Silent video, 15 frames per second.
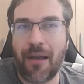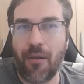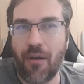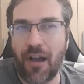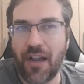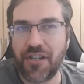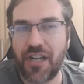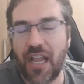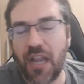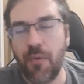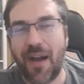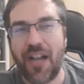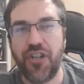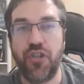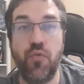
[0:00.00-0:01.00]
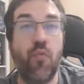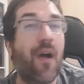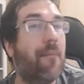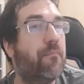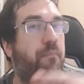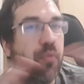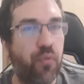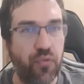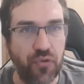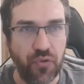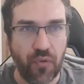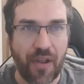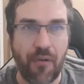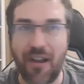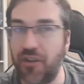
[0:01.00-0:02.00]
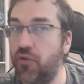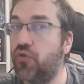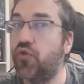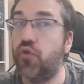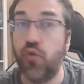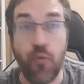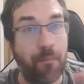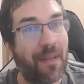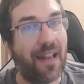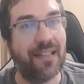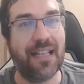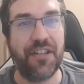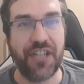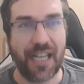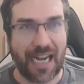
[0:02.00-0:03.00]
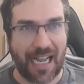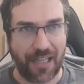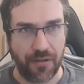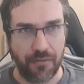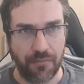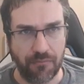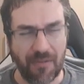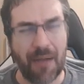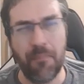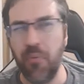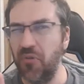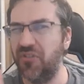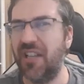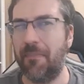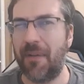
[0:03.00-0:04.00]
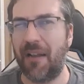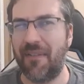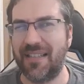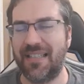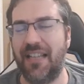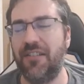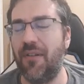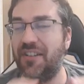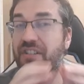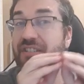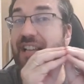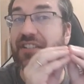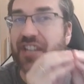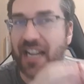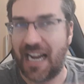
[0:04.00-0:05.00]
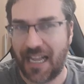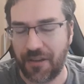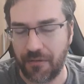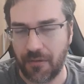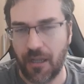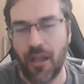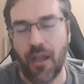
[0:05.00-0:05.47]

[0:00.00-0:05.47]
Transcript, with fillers: loja, eu acho um abuso, eu acho super exagerado. Um abuso não é a palavra certa, eu acho exagerado.